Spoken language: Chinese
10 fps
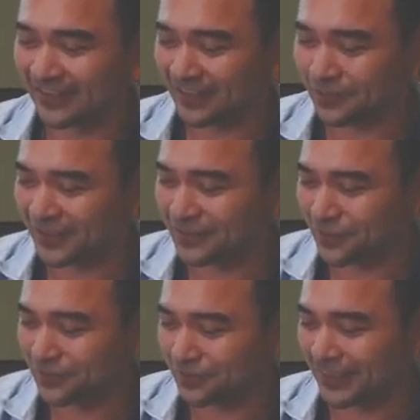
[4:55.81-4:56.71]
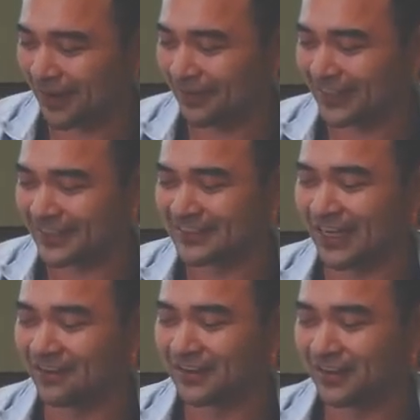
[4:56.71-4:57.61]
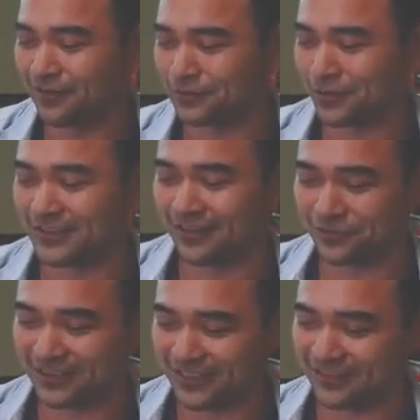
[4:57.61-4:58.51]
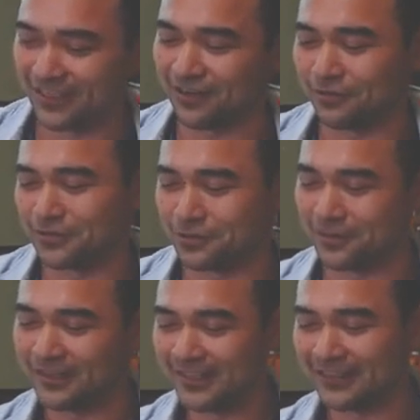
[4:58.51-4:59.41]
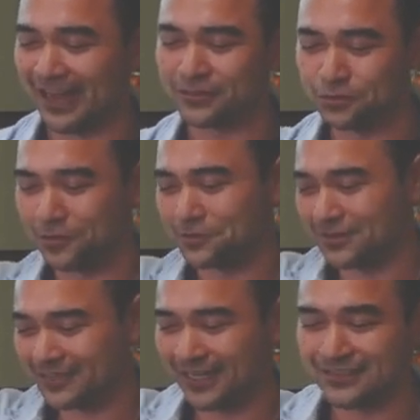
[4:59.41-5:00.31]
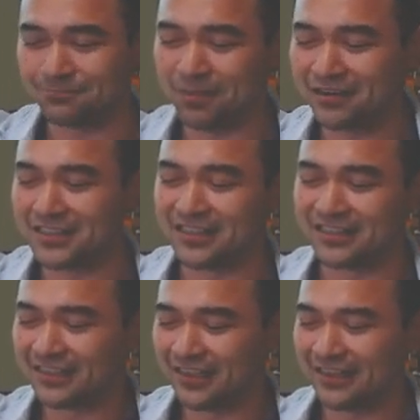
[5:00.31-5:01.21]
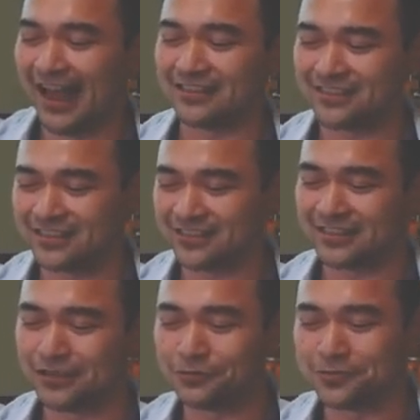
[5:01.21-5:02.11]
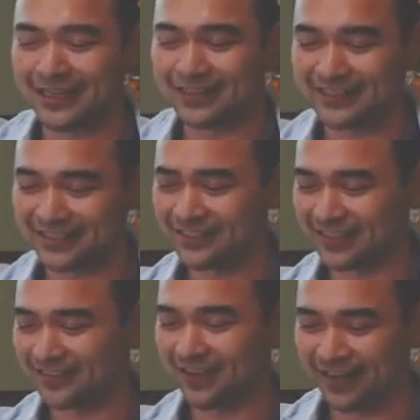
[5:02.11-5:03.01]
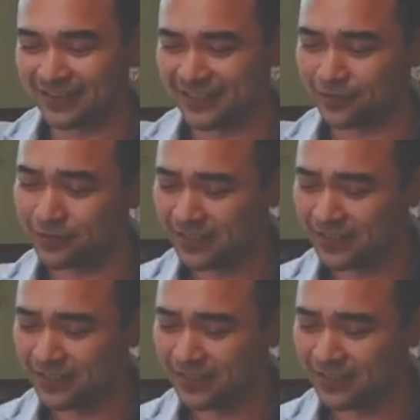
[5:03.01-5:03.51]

那所以就是说他会依照洞穴小组的心得，或者说他对于这样子标题他自己工作上的经心得可以进行